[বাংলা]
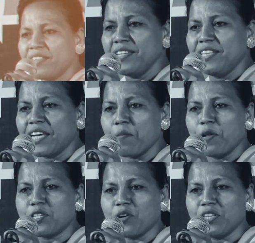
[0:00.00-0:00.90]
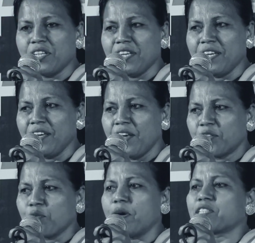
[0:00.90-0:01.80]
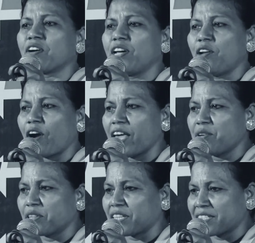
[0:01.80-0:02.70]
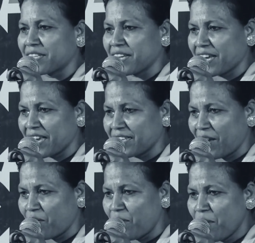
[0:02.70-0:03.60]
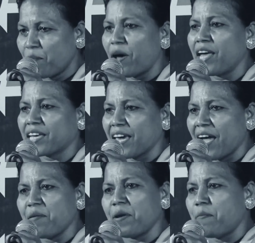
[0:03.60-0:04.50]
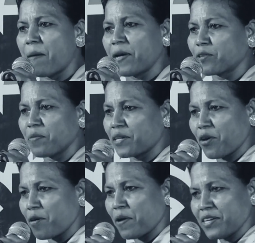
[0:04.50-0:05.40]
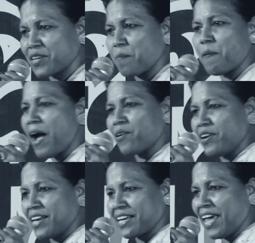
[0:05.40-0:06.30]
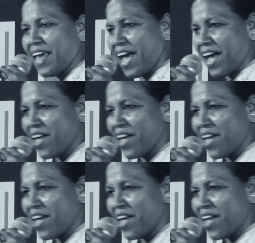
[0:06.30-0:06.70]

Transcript: দিদিকে বলছি ও দিদি তোমার সঙ্গে লড়াই করতে এসেছে কে জানো বলে কে আমি বাবা তোমার দরবারে সব পাগলের খেলা